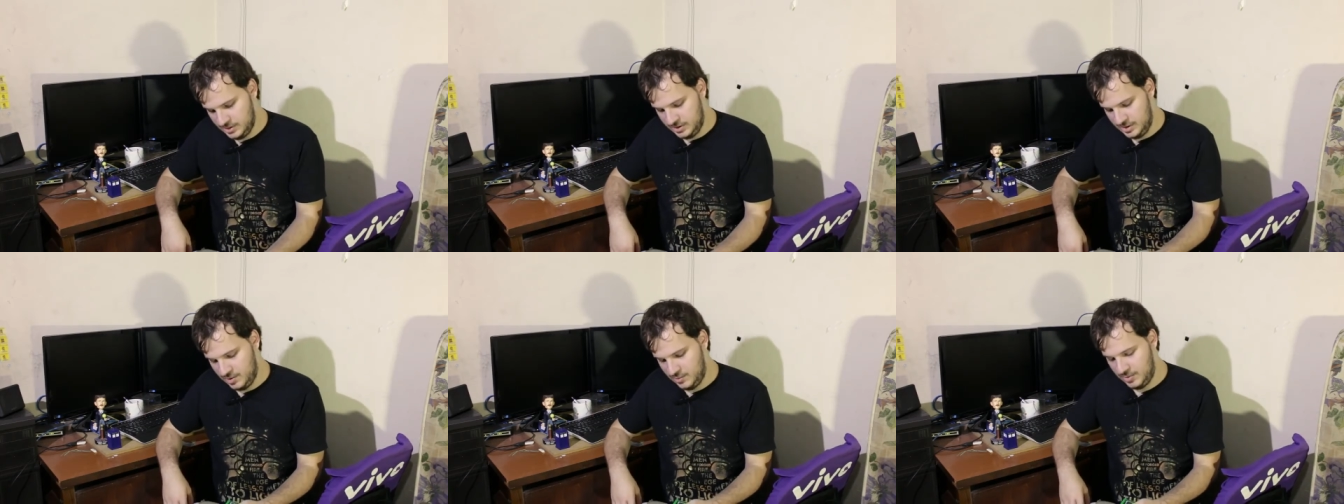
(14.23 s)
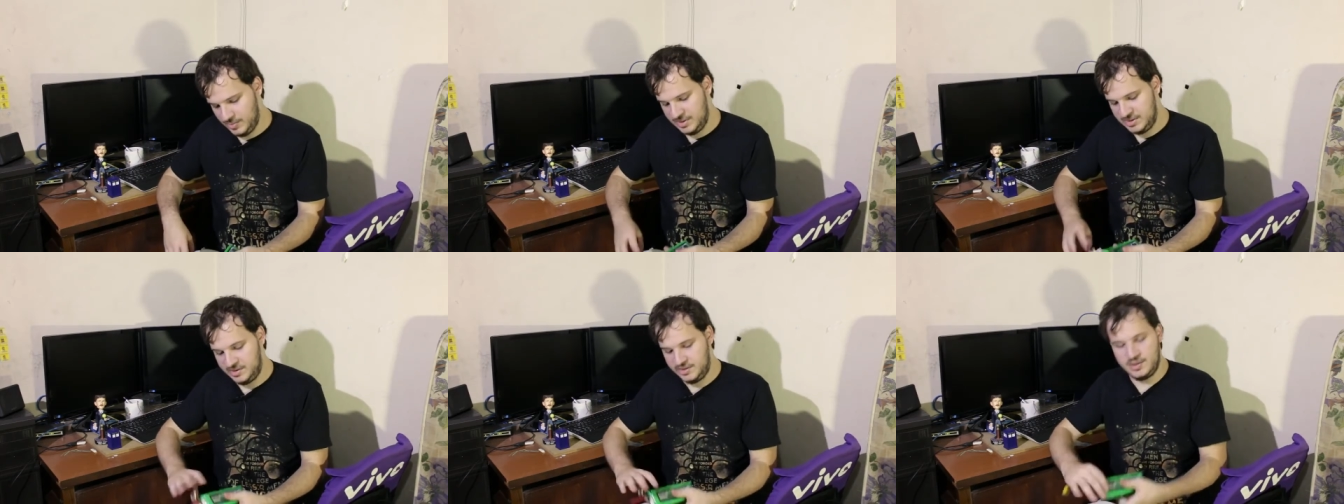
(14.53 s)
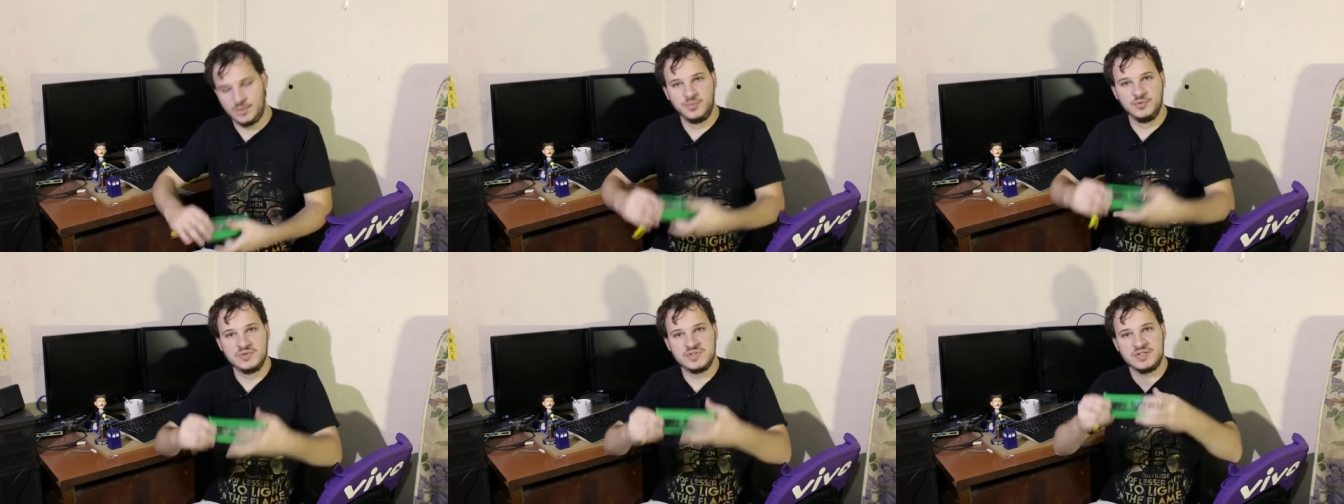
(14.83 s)
E é uma bateria
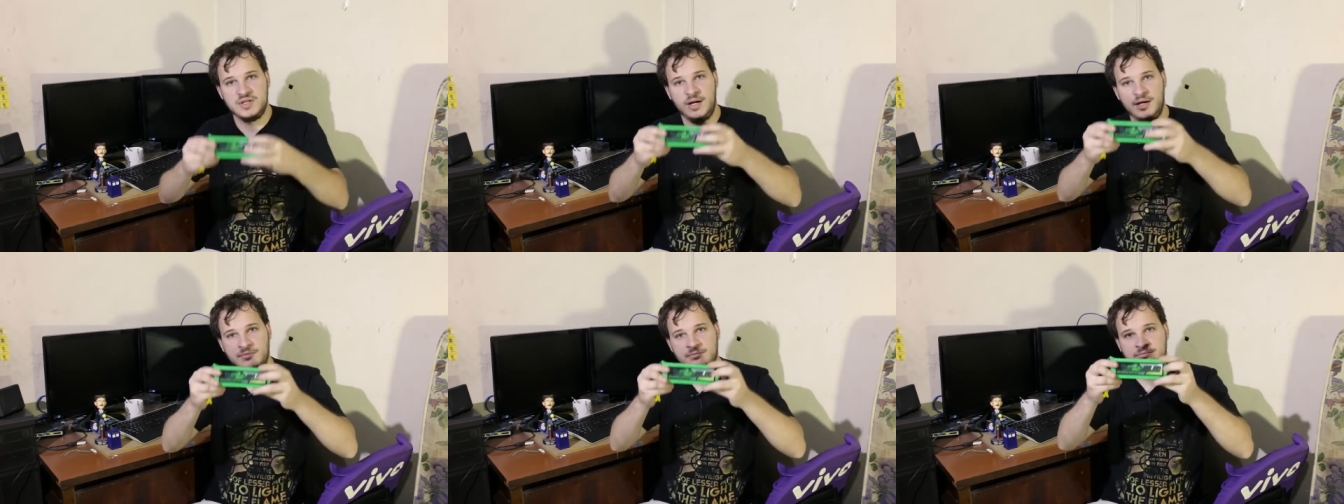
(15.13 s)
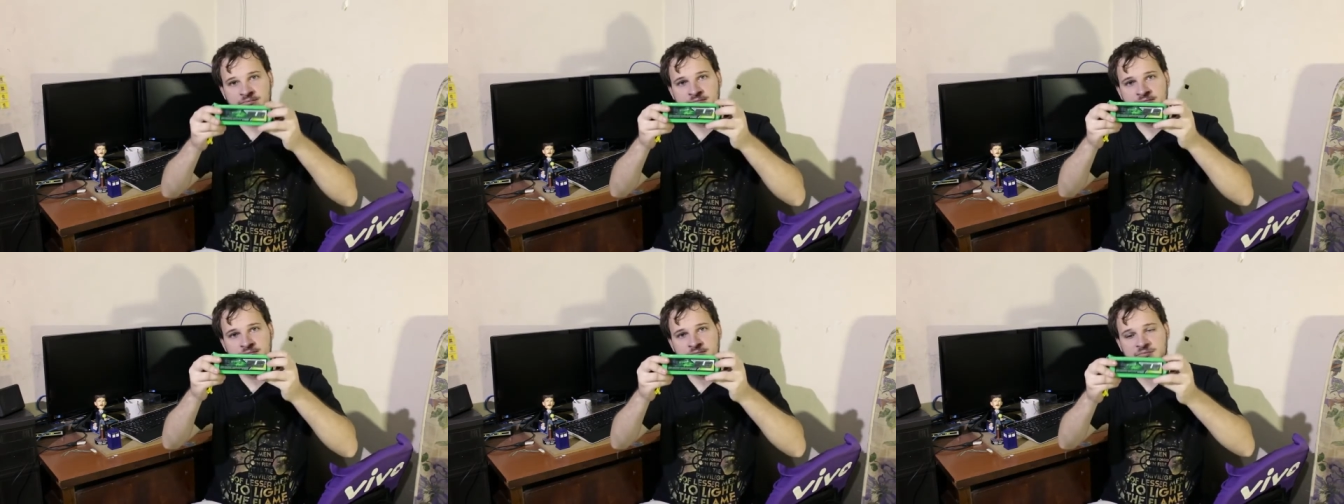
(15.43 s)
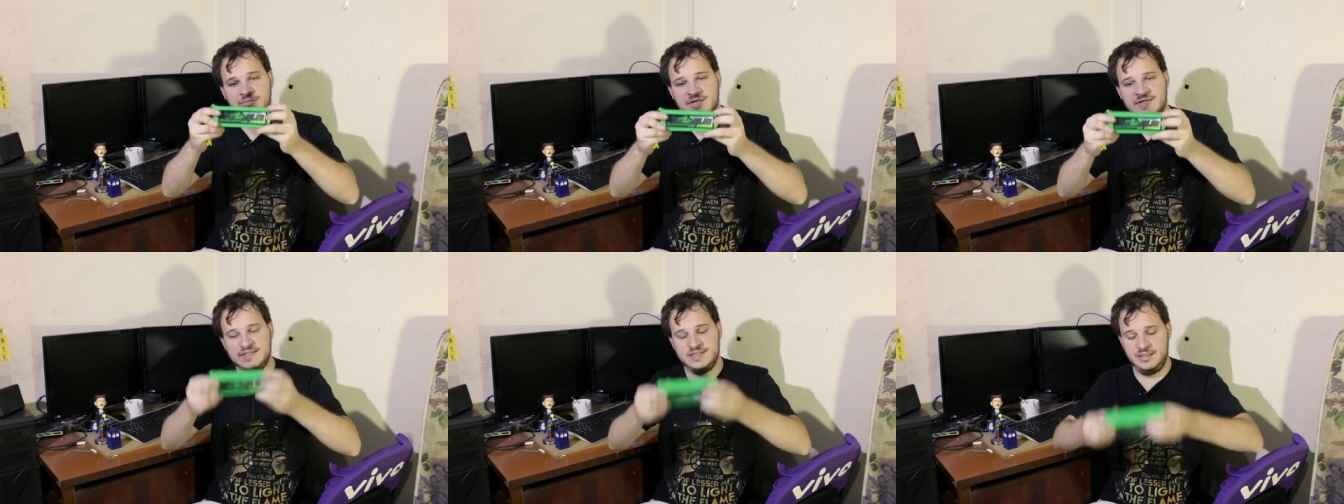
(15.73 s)
da Multistar,
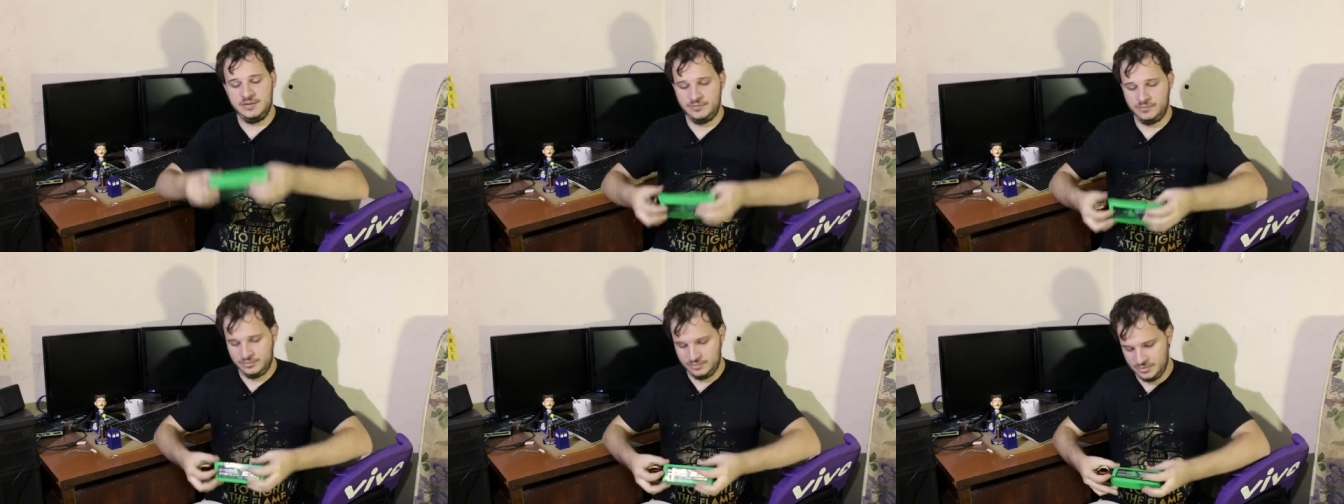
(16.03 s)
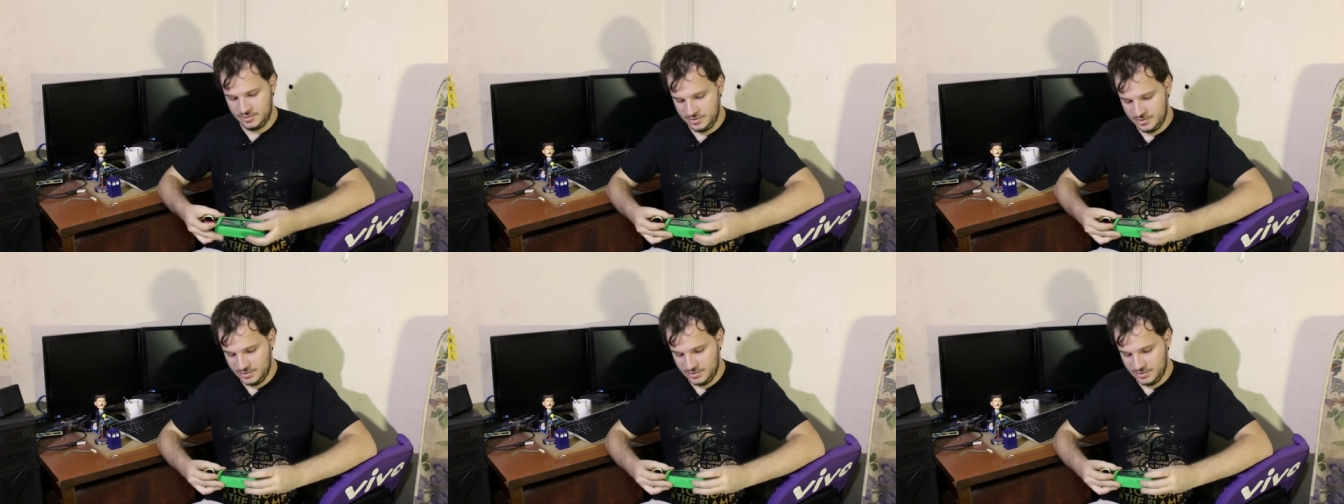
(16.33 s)
tá certo?